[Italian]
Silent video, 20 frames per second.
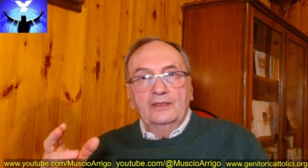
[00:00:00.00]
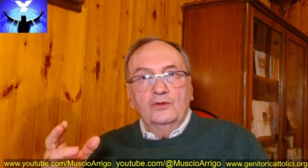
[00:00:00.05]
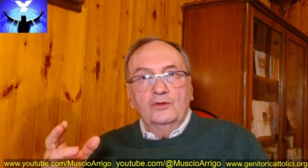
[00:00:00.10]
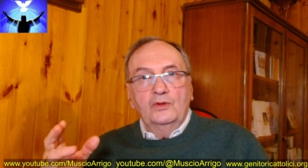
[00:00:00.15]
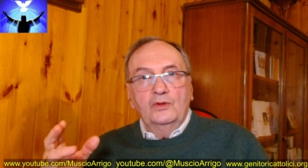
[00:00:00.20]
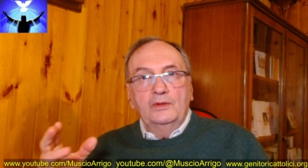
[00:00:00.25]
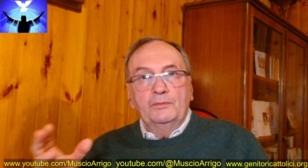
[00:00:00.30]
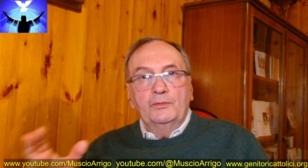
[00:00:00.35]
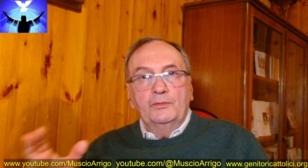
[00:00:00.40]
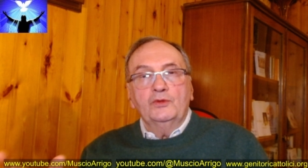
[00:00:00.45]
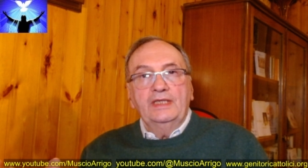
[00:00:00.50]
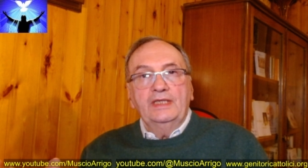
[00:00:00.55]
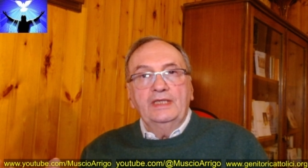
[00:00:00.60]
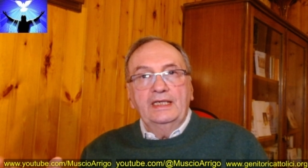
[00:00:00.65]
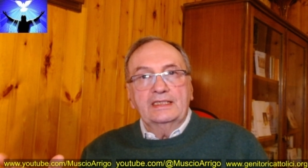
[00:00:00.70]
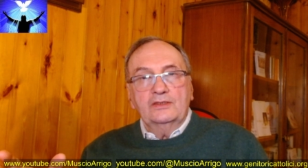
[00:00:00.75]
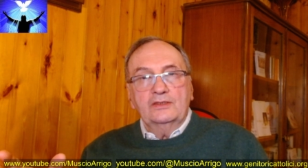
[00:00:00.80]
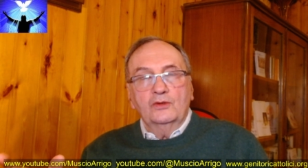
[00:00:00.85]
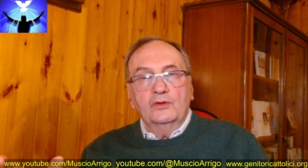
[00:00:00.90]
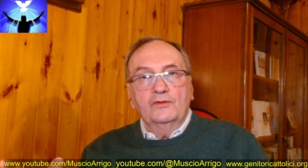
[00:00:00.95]
con il potere
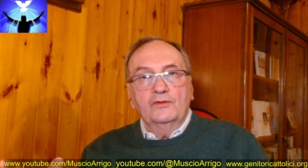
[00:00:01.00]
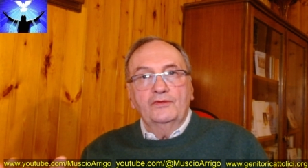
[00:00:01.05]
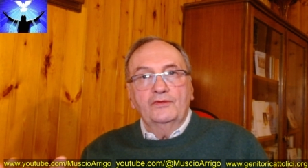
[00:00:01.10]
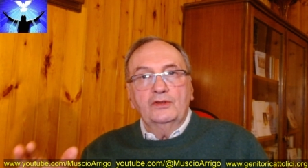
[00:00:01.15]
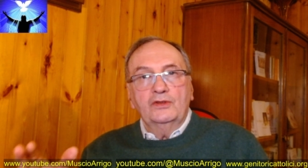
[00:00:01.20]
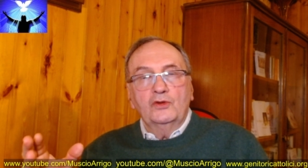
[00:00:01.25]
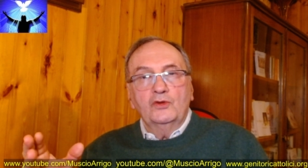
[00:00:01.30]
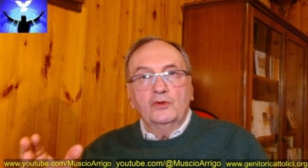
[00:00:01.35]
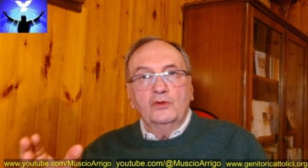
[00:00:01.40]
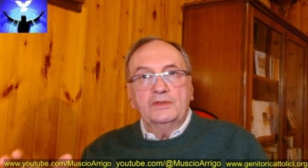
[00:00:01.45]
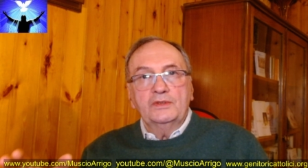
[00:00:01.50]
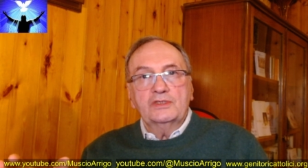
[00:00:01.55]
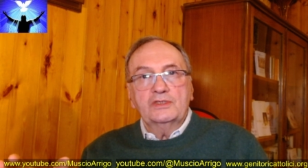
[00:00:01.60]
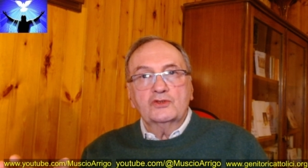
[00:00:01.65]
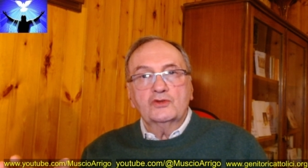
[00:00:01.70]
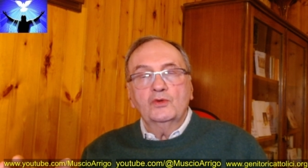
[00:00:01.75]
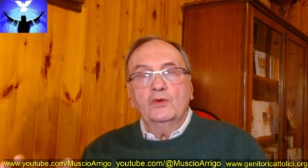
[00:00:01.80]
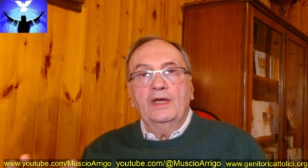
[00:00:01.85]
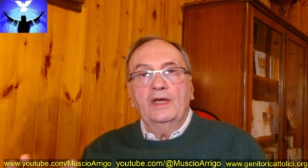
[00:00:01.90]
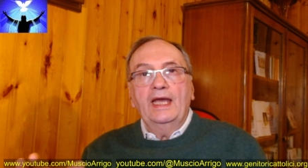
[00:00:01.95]
è stato conferito nel nome di
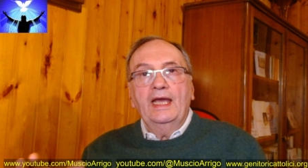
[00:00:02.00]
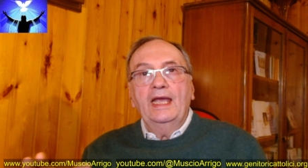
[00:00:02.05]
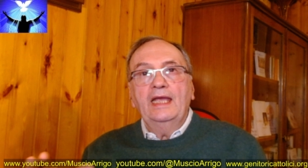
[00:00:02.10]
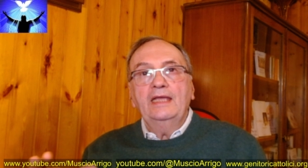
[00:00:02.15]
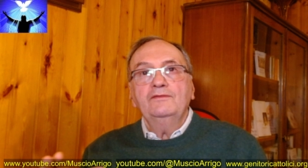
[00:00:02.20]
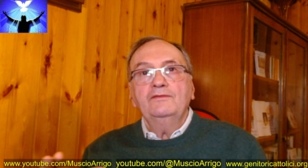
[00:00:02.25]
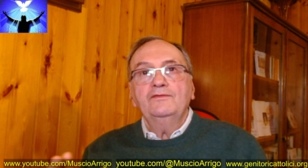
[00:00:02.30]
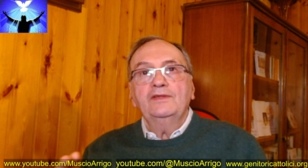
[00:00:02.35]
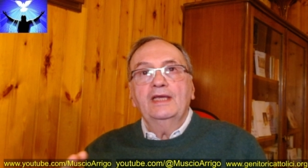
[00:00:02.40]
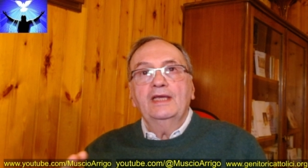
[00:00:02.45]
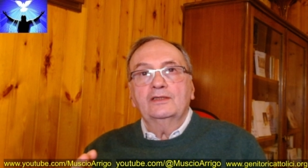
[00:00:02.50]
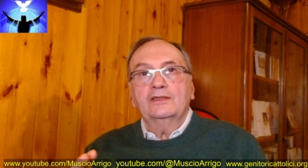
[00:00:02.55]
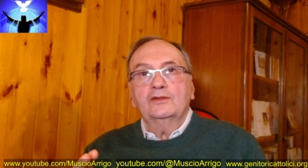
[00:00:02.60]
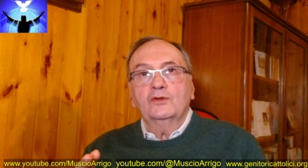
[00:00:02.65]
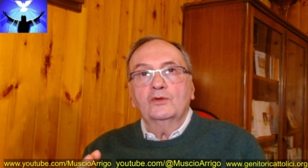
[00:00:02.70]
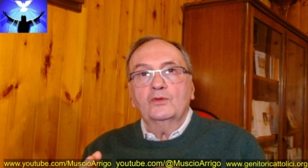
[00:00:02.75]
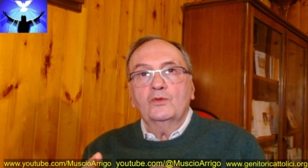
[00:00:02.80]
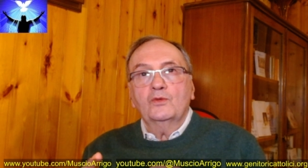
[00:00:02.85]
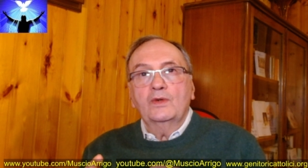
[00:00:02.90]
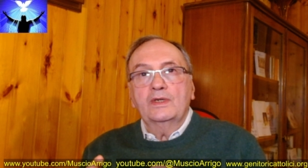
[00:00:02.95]
Gesù, ha
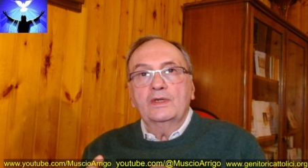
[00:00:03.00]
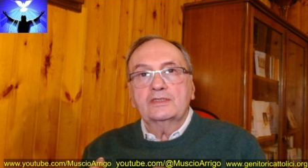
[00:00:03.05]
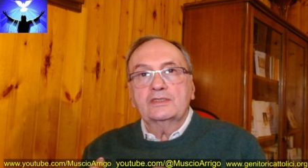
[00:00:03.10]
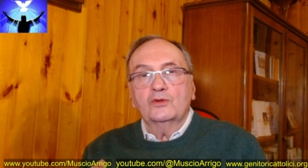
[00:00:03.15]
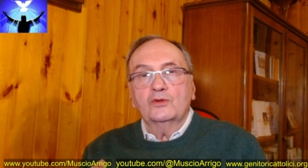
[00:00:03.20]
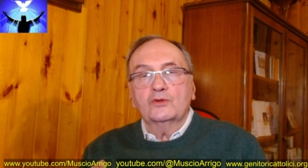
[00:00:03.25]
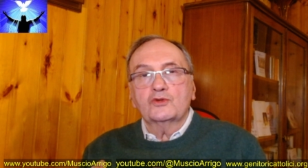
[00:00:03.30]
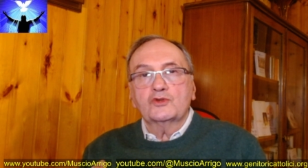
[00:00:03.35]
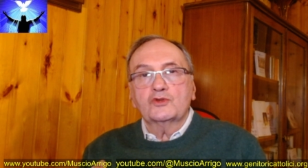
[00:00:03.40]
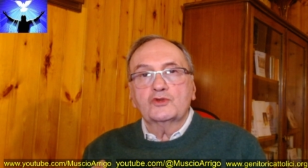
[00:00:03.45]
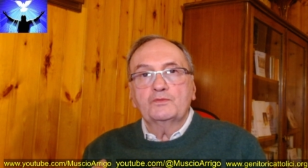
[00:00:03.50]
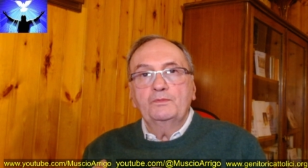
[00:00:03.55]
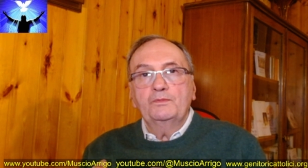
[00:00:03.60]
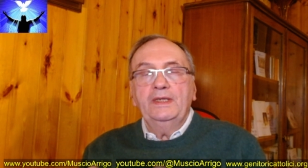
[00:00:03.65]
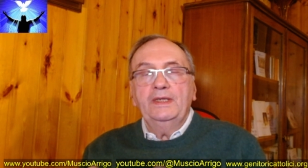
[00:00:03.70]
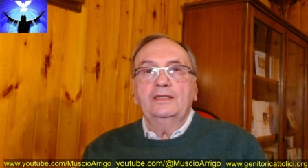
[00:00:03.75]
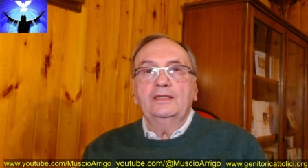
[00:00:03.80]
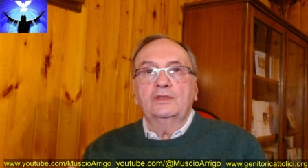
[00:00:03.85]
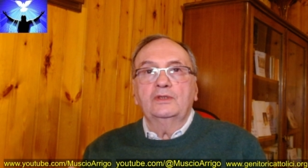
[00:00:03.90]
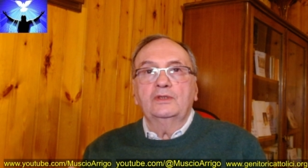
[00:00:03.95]
inviato questo
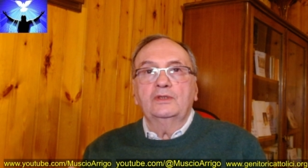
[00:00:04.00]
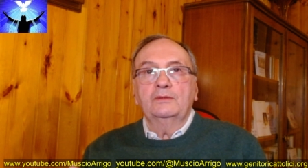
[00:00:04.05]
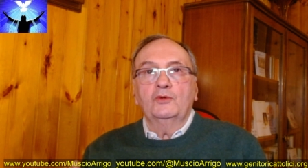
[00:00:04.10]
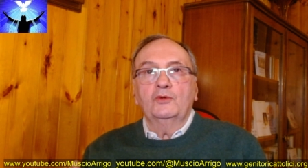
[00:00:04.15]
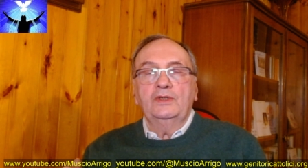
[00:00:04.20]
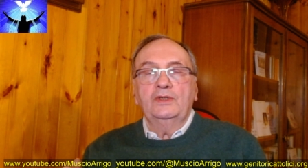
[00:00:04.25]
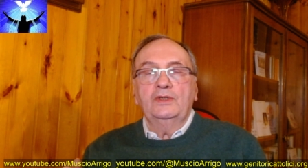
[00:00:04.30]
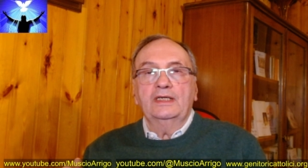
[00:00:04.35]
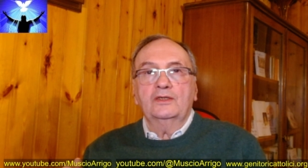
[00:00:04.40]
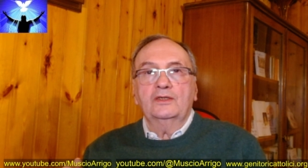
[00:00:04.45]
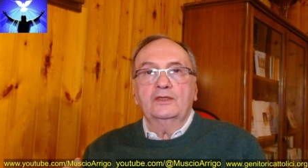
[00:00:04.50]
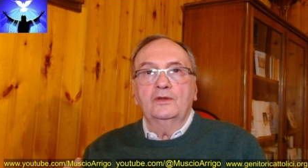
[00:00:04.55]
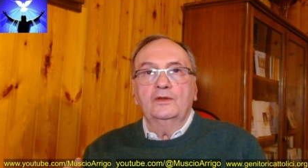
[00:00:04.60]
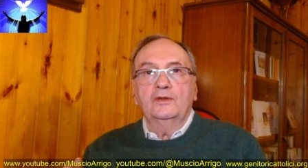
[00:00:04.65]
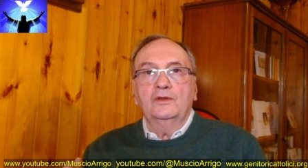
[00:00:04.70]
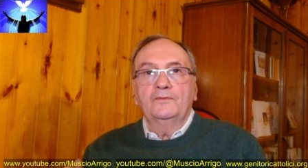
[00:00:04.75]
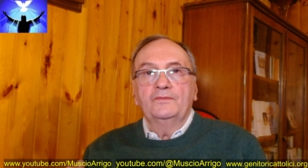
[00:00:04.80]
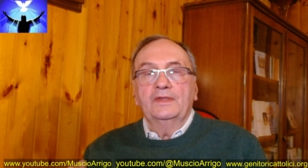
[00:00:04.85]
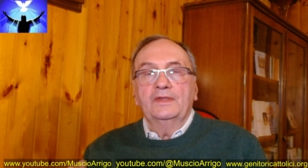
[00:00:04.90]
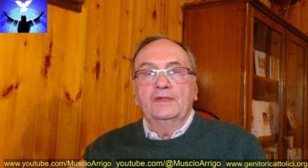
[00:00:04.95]
spirito
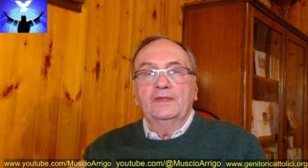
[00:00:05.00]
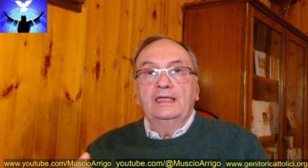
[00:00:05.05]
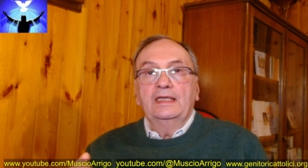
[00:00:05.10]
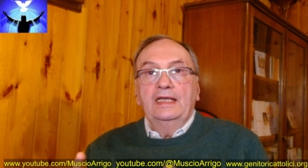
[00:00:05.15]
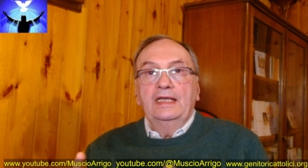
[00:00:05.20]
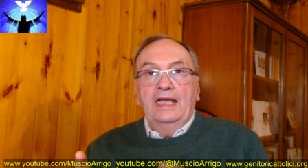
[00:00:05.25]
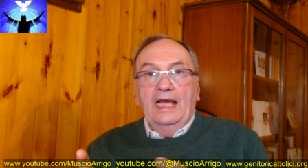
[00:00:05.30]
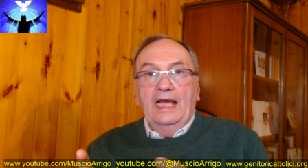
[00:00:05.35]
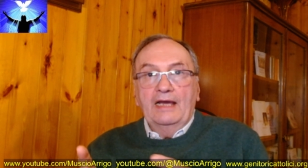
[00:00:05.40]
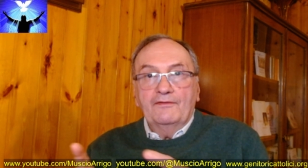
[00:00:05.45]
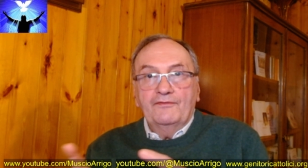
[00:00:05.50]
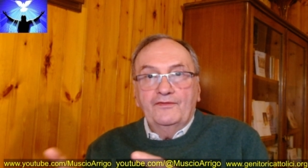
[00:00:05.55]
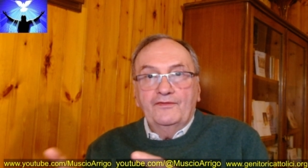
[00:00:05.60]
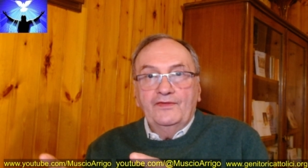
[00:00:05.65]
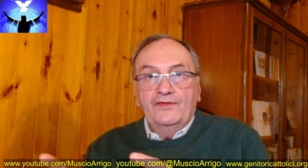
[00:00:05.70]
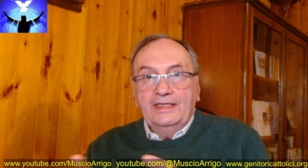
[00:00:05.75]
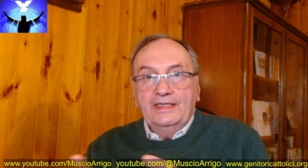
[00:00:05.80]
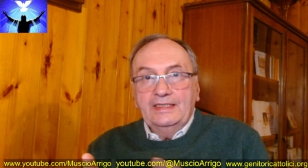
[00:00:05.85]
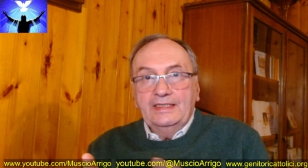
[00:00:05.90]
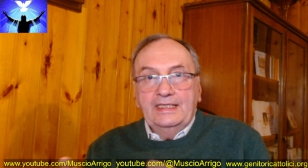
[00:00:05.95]
demoniaco
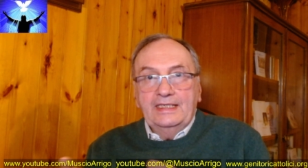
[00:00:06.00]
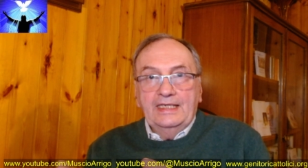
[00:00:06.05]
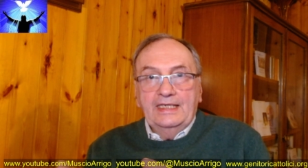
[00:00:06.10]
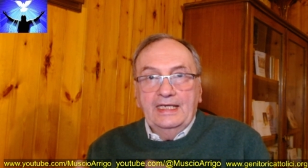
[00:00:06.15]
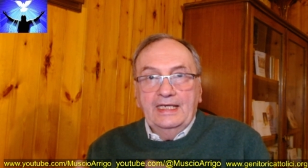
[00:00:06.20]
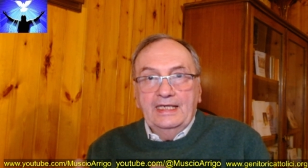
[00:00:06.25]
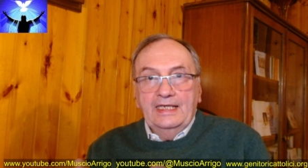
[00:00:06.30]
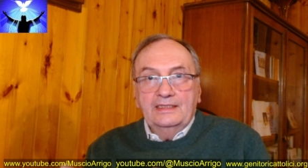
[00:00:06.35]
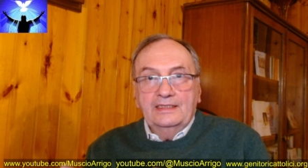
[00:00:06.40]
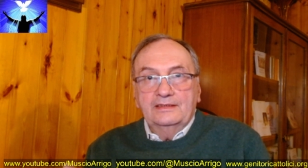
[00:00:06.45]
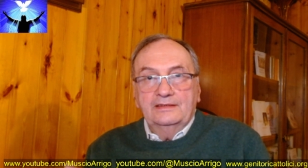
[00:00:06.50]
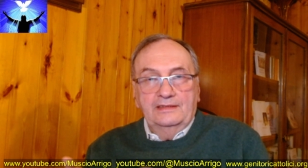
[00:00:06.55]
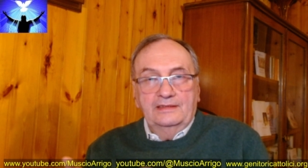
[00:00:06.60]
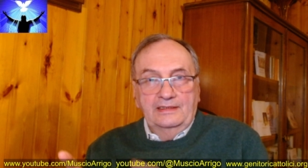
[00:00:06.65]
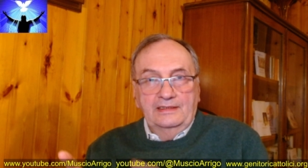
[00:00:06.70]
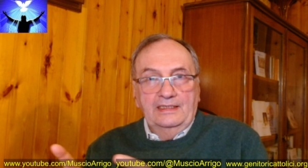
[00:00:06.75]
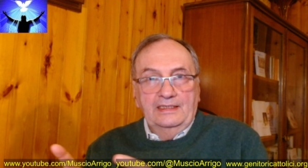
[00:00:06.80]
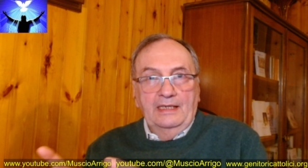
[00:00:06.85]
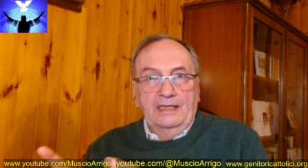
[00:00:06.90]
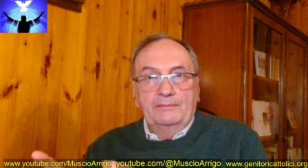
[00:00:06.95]
affinché,
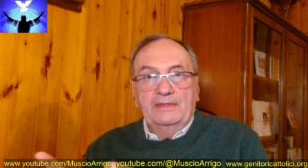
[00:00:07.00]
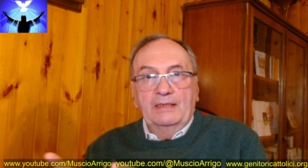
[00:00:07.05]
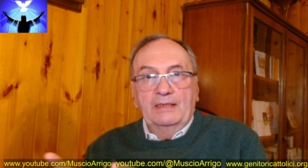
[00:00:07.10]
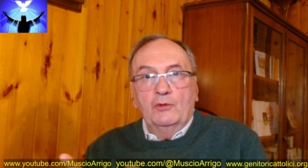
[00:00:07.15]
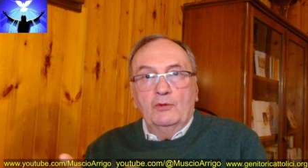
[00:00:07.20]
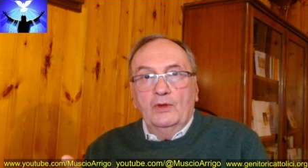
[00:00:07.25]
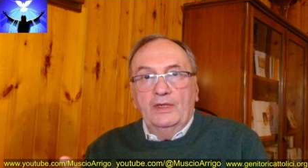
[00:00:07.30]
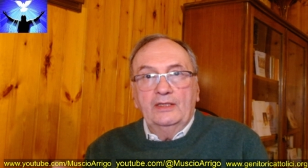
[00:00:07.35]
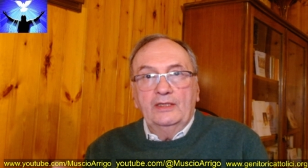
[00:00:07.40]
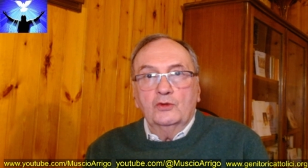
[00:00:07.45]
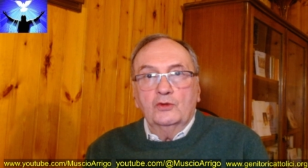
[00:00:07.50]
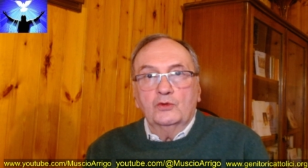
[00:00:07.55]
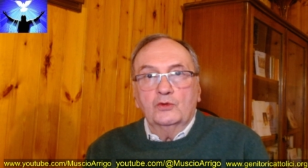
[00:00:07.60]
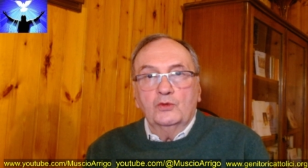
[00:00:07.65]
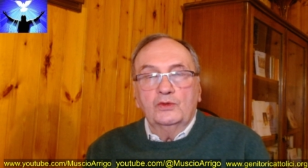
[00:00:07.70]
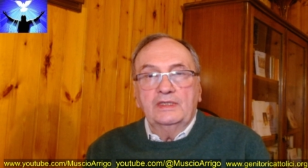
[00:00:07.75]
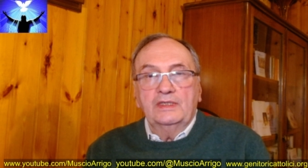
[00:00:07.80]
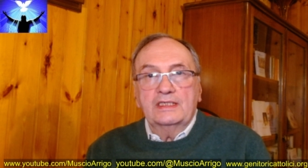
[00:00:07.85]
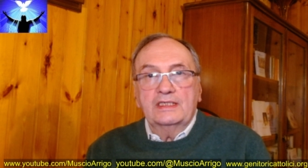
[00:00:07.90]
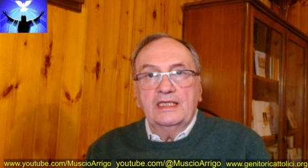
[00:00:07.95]
abbiamo letto
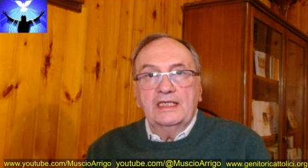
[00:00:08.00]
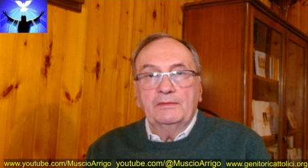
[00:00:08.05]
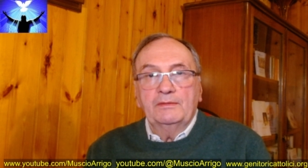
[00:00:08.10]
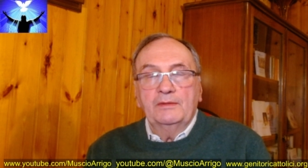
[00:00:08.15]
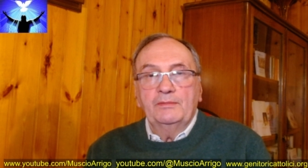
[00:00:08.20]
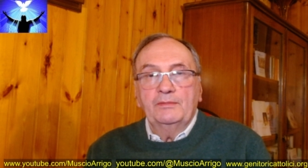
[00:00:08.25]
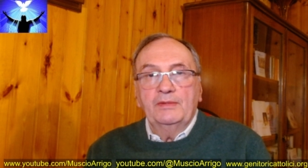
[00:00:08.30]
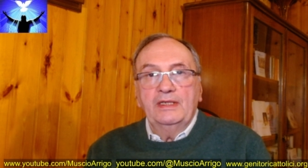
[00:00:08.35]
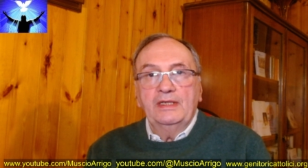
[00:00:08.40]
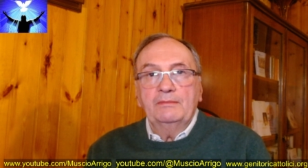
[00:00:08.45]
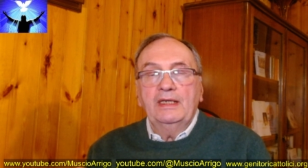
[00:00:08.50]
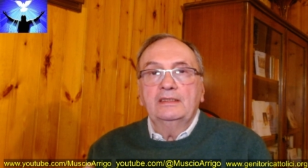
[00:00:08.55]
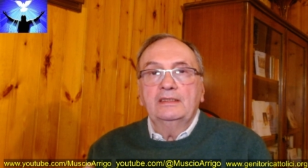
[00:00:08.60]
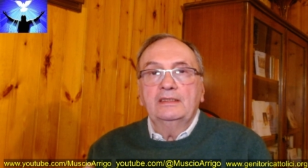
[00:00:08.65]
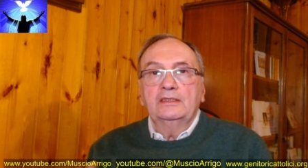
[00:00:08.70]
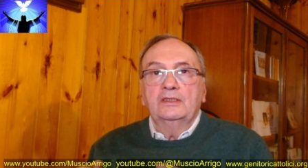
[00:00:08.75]
tutti assieme prima,